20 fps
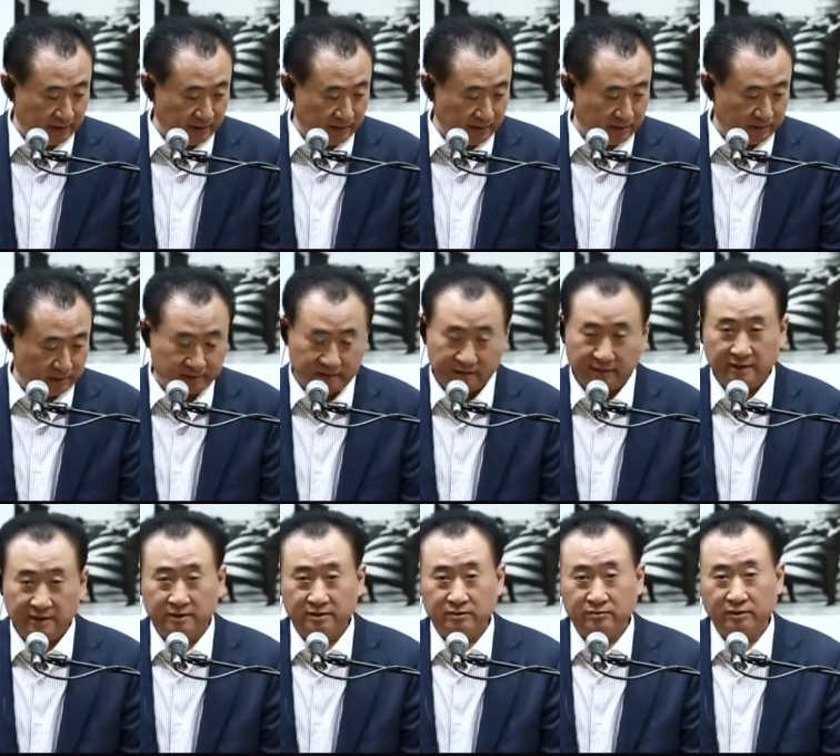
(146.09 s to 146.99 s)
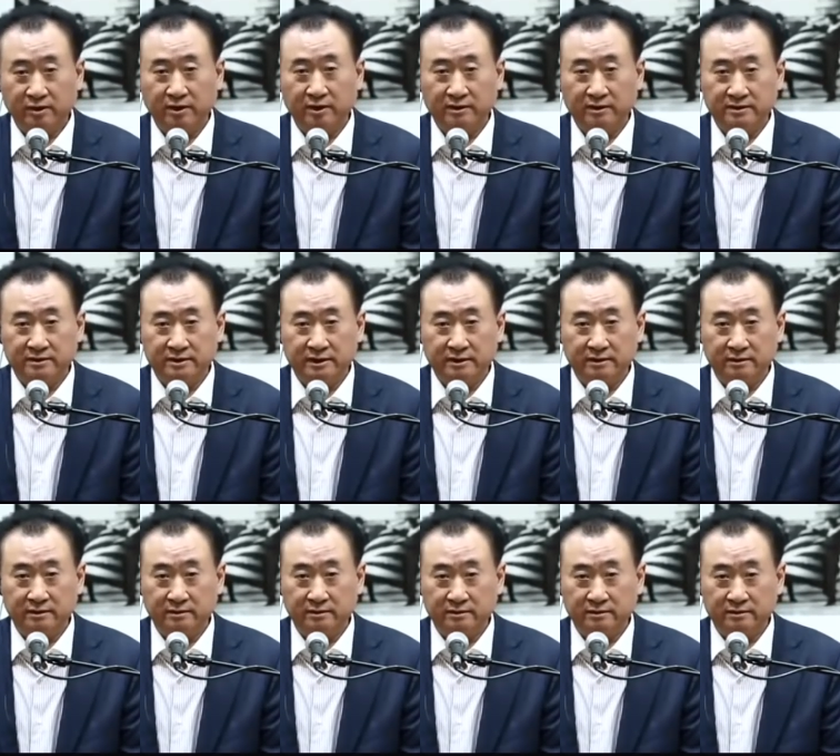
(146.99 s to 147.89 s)
就是这一个最好的建议。
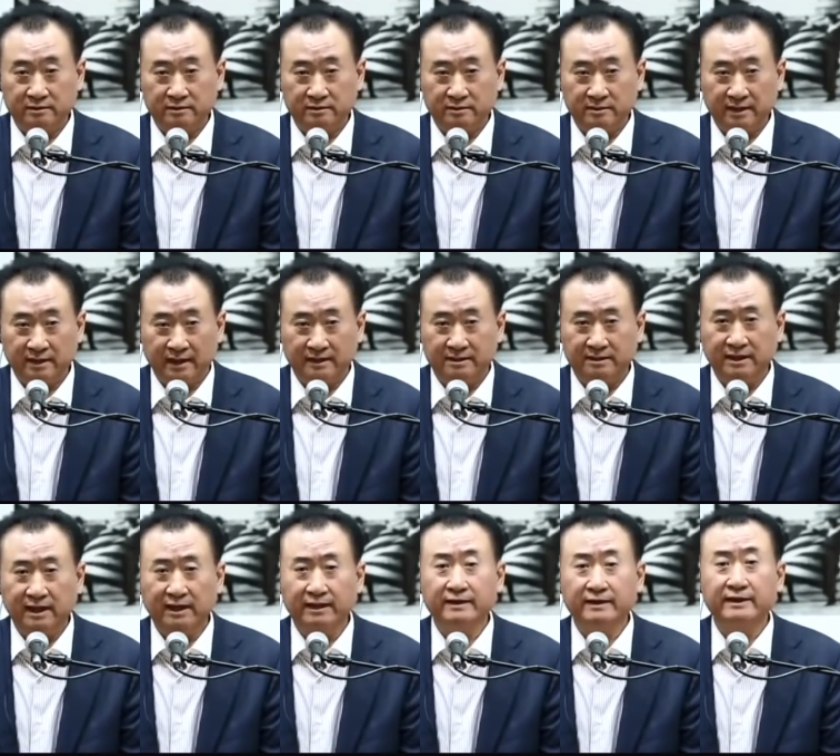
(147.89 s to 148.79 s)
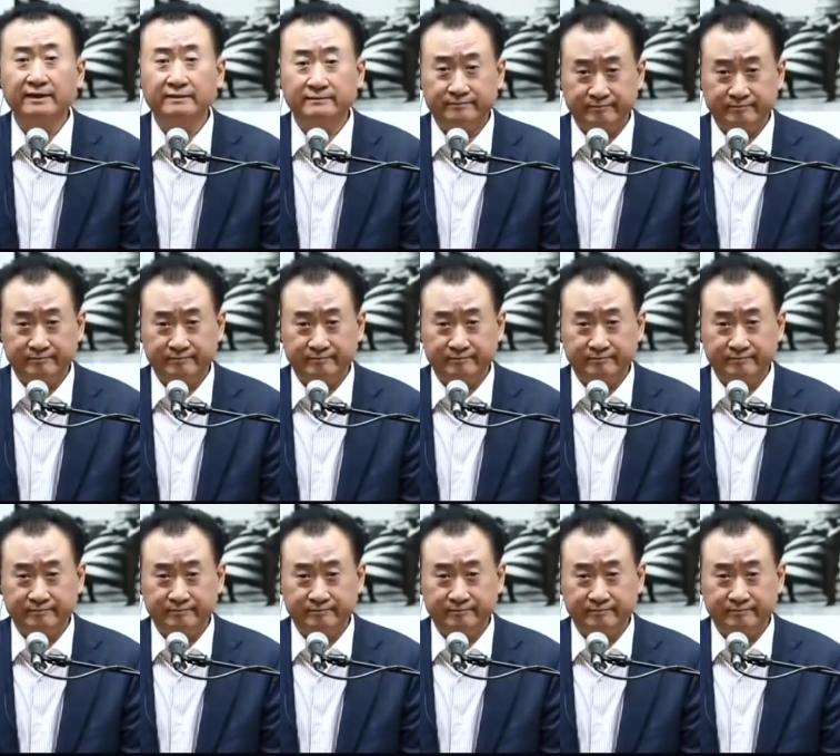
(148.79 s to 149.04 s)
胆子大一点，